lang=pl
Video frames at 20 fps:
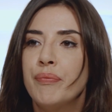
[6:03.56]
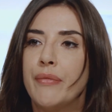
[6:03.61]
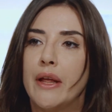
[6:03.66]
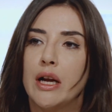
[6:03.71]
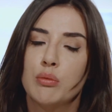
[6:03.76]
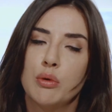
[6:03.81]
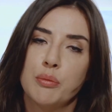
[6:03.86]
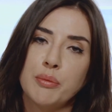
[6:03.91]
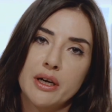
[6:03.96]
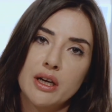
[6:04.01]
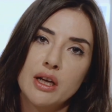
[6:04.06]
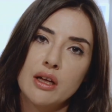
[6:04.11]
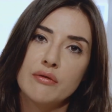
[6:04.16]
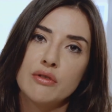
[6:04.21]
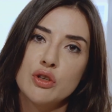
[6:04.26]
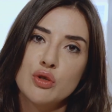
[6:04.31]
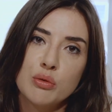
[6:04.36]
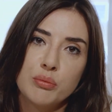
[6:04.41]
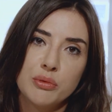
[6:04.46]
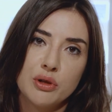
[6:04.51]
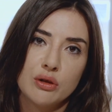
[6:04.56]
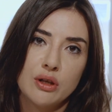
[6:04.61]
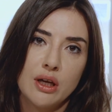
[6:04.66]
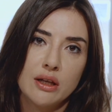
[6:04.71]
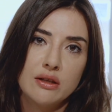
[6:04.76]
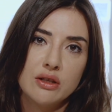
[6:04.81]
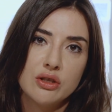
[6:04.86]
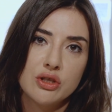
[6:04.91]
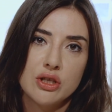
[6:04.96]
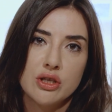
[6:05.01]
albo markery wyszły mi
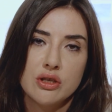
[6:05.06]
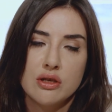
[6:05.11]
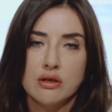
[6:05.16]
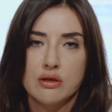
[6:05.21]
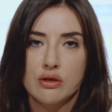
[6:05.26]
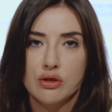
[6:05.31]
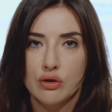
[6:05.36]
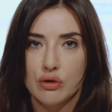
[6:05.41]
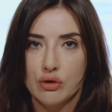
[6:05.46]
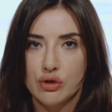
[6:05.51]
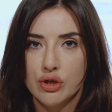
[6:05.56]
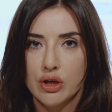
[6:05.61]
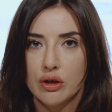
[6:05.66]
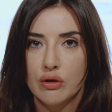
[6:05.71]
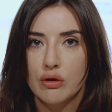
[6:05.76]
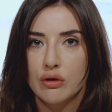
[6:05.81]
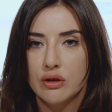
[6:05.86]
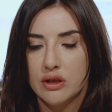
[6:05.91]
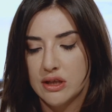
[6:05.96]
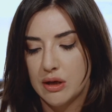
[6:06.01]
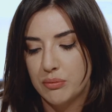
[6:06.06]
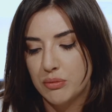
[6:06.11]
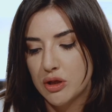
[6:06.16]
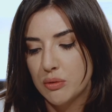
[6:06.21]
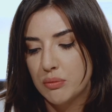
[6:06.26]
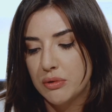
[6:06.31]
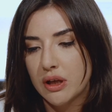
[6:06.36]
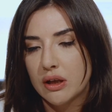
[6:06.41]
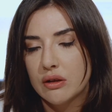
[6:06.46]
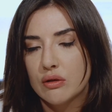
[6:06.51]
dodatnie, dzieje się coś gorszego i sami
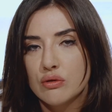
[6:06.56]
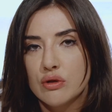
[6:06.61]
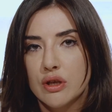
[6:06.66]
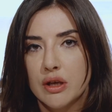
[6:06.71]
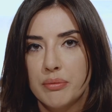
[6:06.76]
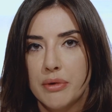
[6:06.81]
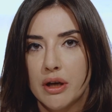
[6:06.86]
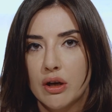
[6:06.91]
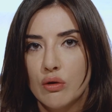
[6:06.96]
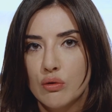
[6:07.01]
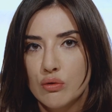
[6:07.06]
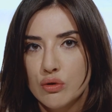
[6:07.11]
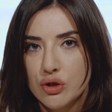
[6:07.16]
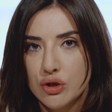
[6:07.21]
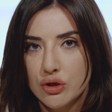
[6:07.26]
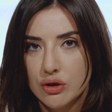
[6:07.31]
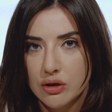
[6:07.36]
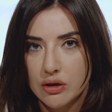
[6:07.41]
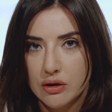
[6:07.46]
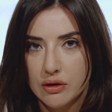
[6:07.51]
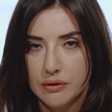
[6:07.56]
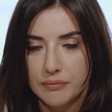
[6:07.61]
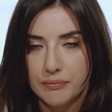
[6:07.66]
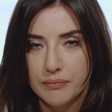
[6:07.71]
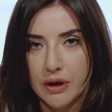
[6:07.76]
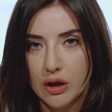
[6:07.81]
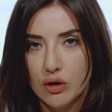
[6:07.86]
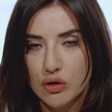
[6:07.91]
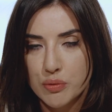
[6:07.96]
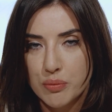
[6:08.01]
sobie diagnozujemy jakąś, e,
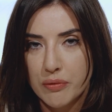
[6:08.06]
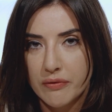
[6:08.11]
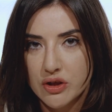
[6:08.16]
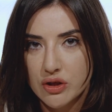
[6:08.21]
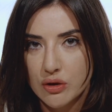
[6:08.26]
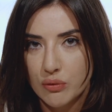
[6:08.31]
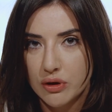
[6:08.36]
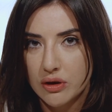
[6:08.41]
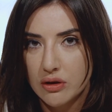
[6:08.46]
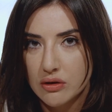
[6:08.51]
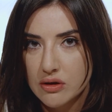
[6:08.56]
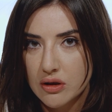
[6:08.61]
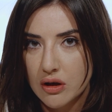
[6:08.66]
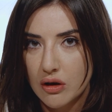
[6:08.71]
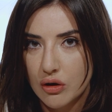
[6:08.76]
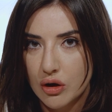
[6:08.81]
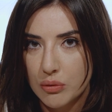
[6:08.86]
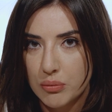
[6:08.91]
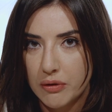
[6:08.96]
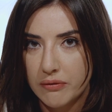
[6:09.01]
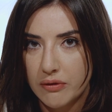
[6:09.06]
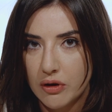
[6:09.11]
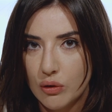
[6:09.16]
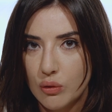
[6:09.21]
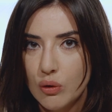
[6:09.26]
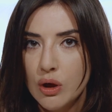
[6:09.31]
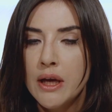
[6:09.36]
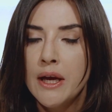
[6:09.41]
jakąś poważną jednostkę chorobową.